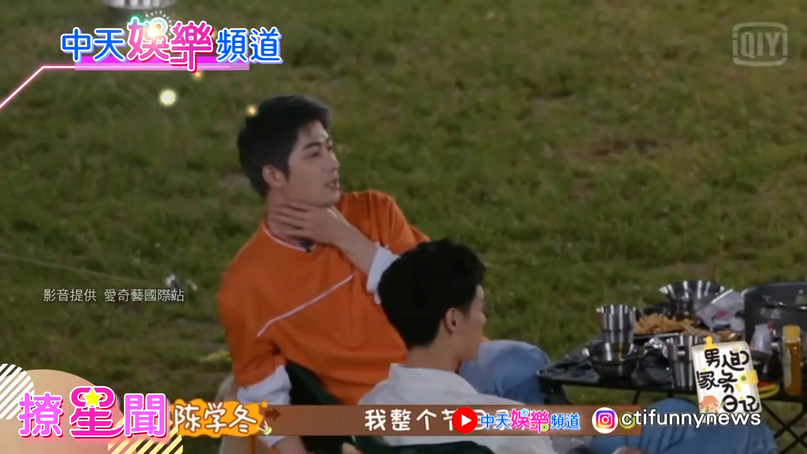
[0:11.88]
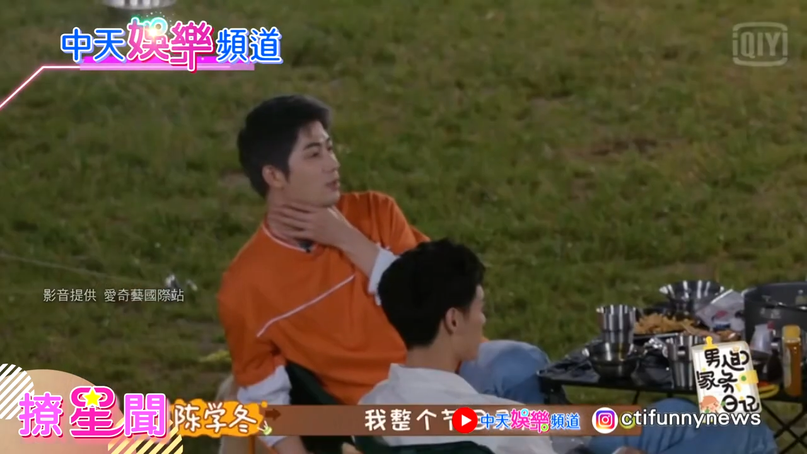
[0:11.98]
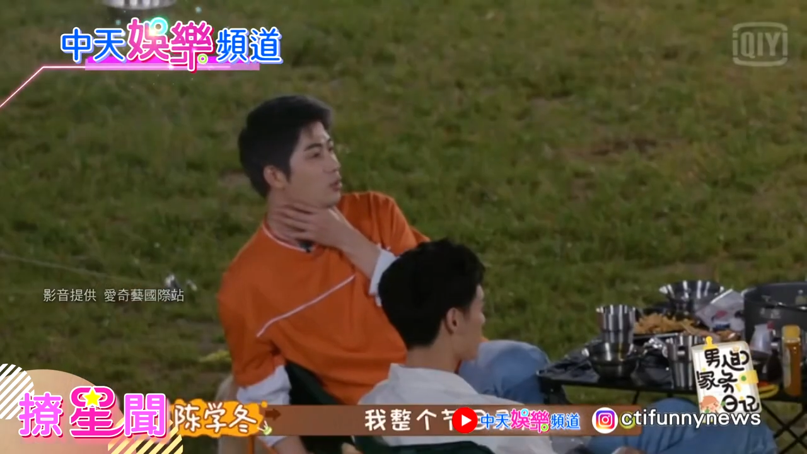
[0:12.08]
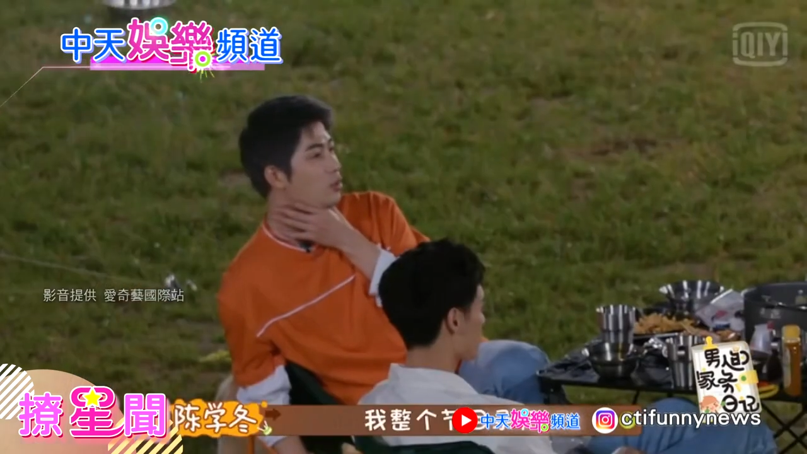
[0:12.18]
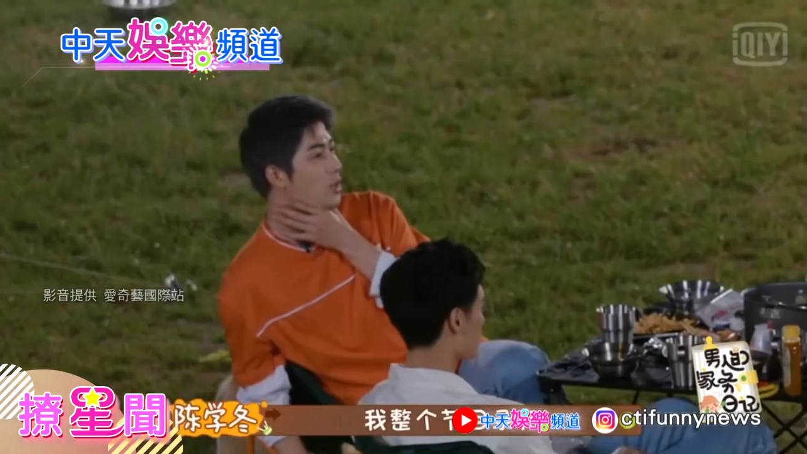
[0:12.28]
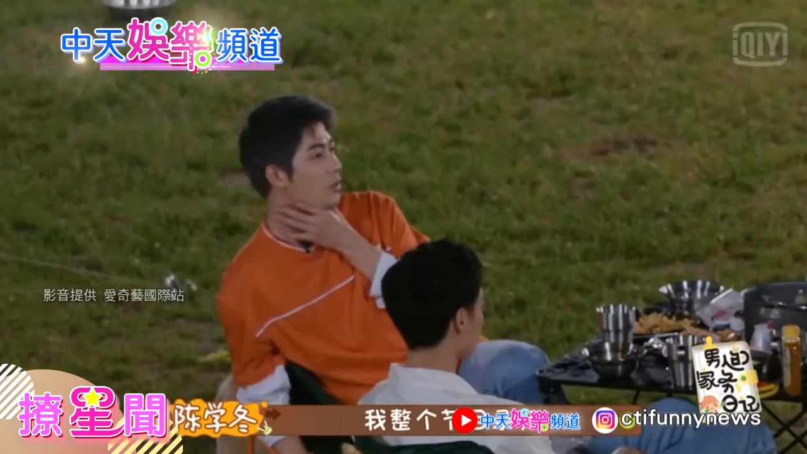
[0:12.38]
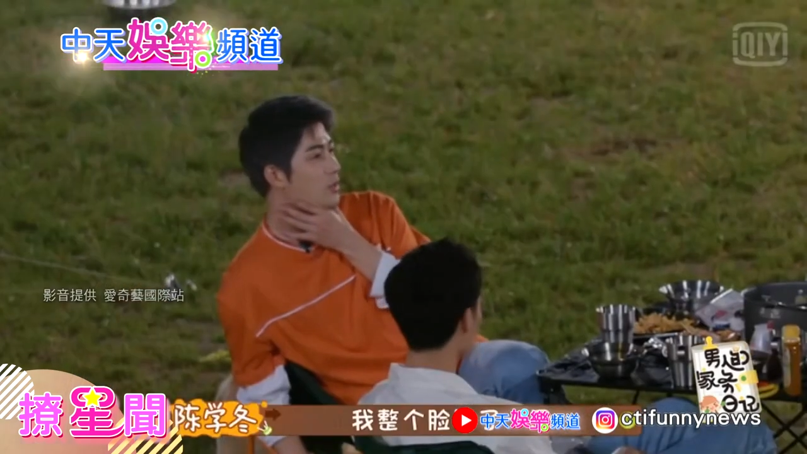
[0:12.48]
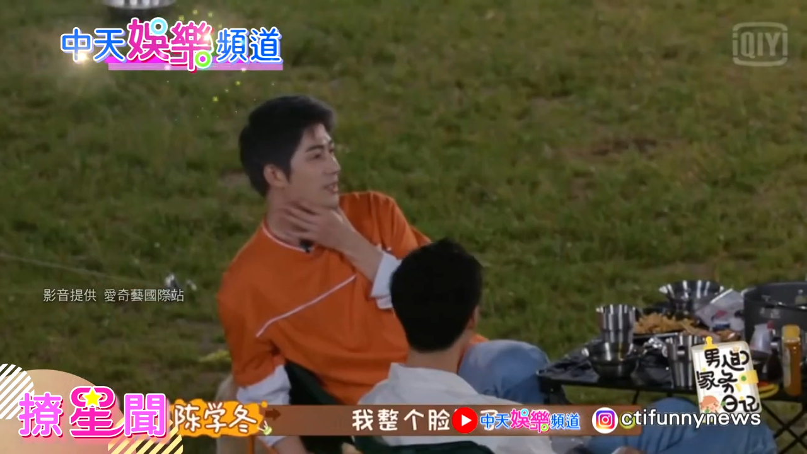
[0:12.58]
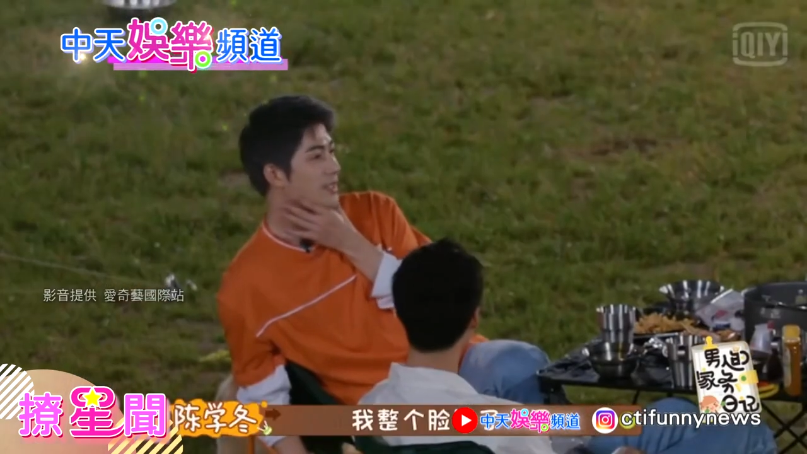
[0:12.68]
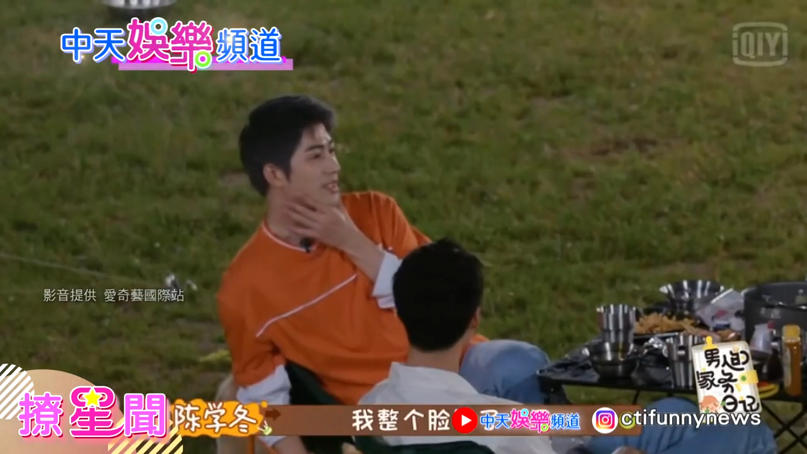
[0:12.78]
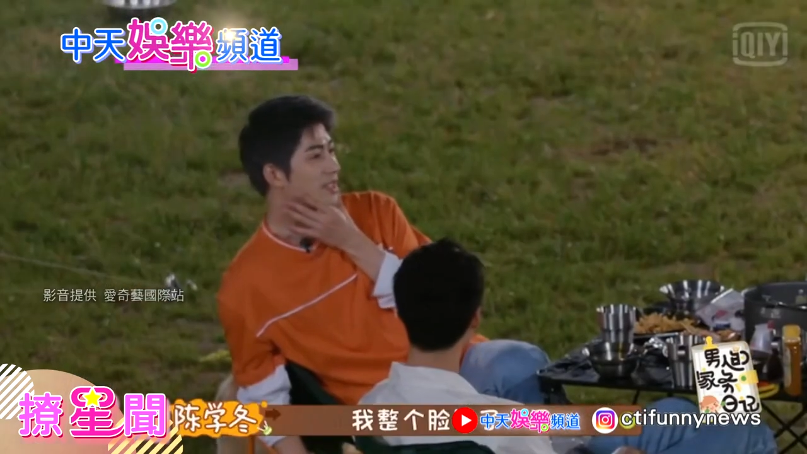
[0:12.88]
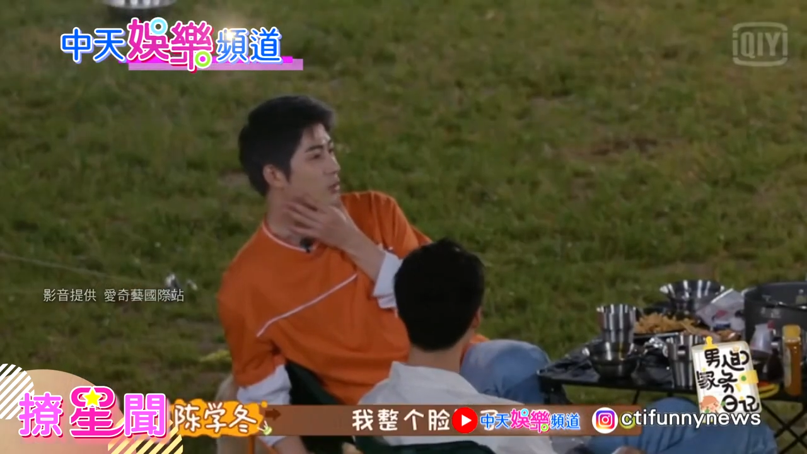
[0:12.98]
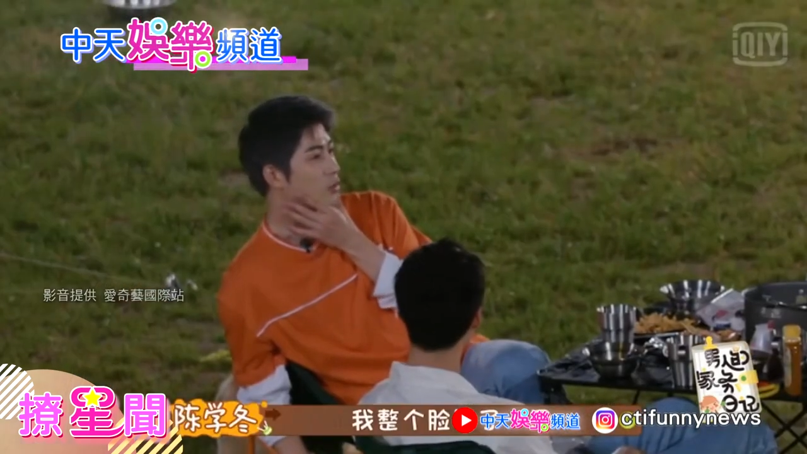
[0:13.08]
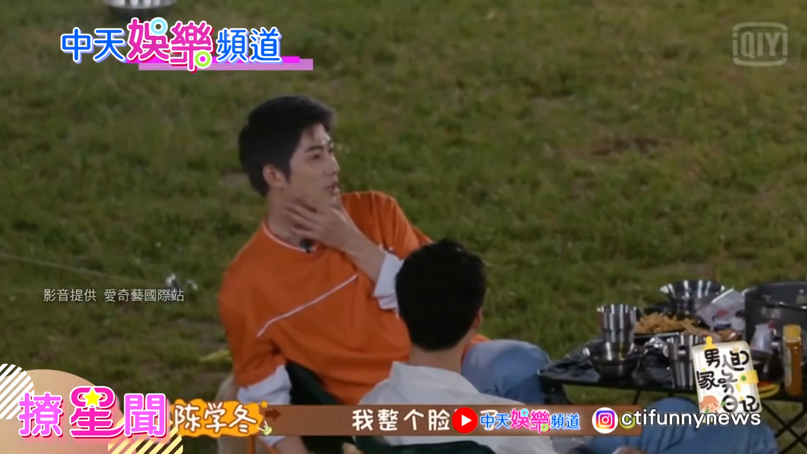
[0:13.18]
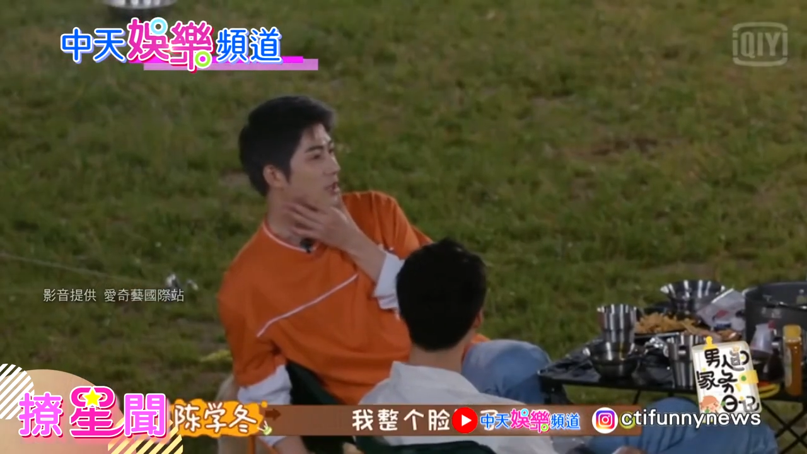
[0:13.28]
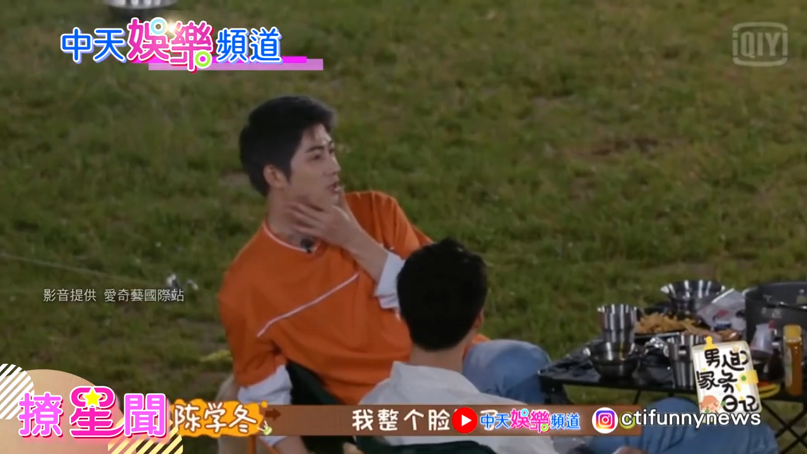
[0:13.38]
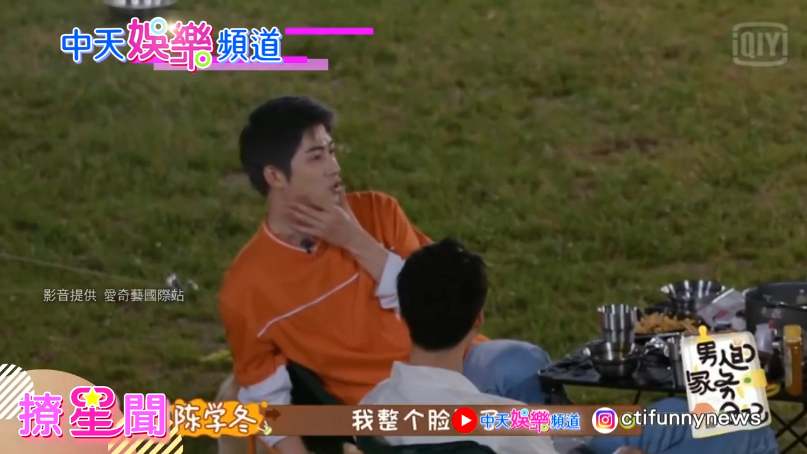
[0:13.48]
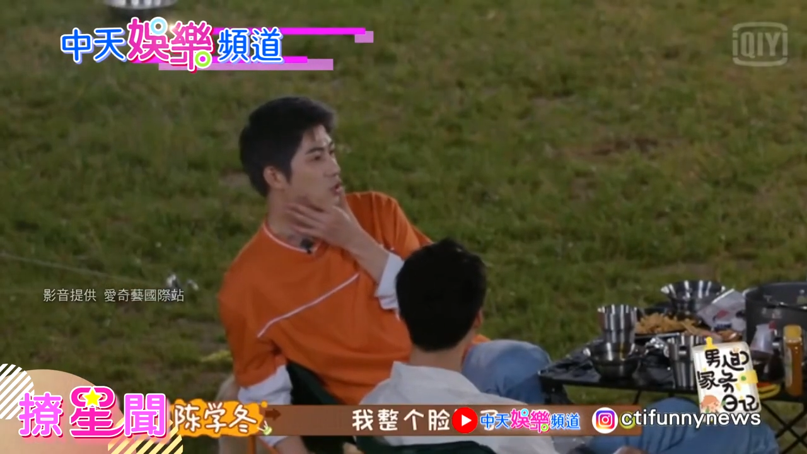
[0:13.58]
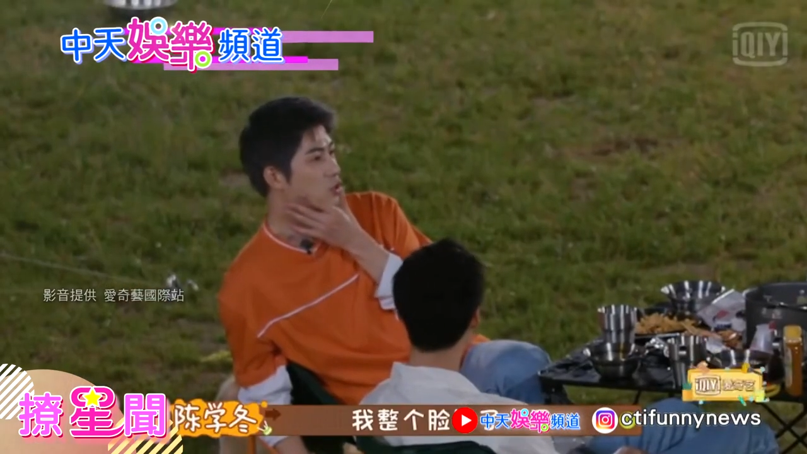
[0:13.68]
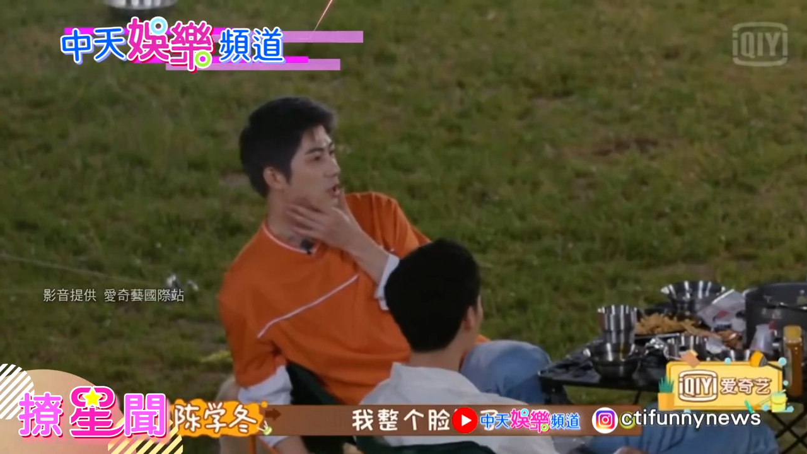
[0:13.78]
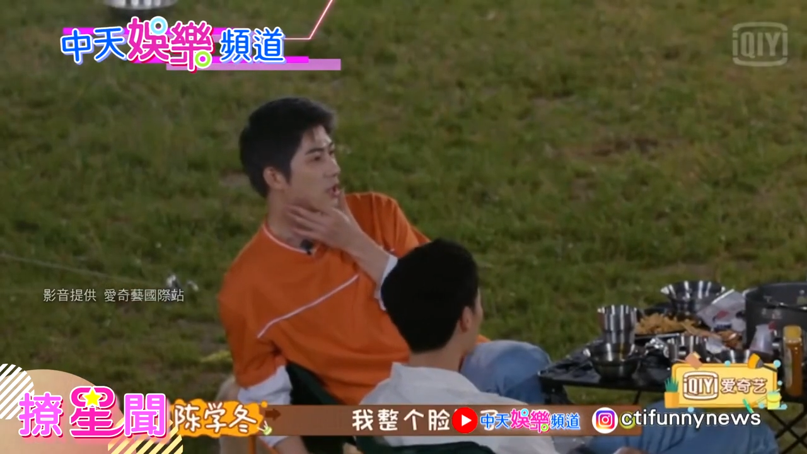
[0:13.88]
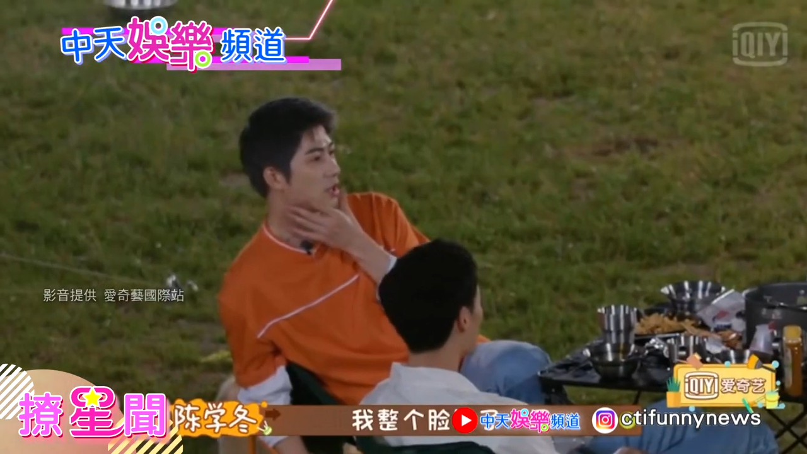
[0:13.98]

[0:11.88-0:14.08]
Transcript: 个节目录完，我整个脸圆了一圈